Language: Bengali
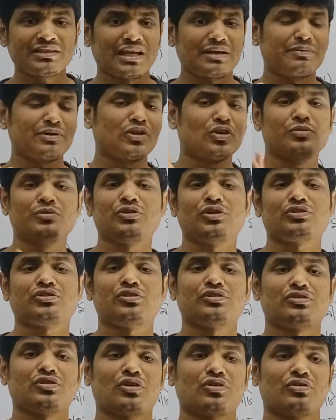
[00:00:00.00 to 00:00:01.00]
তার মানে অভিকর্ষ
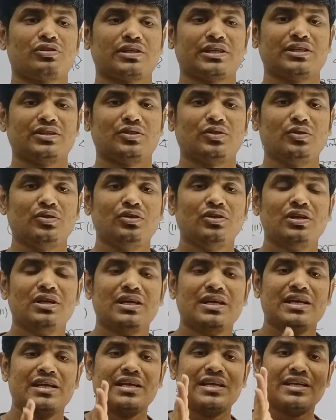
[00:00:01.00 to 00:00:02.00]
স্তরণ কিন্তু
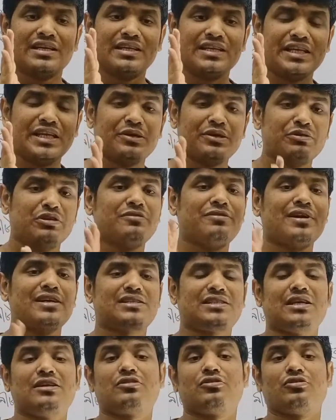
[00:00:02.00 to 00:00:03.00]

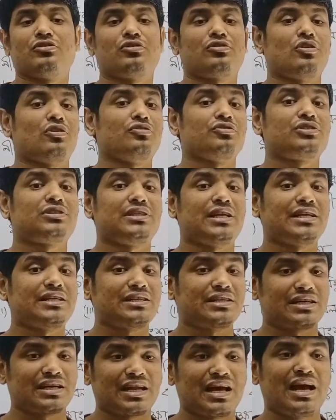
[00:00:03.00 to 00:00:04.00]
ইউনিভার্সাল কোনো
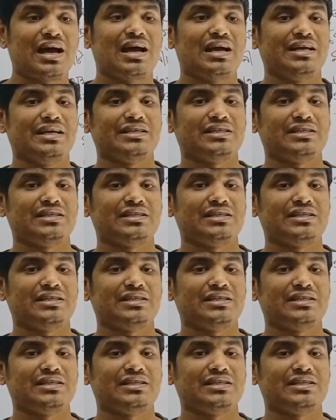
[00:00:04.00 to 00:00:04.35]
কনস্ট্যান্ট না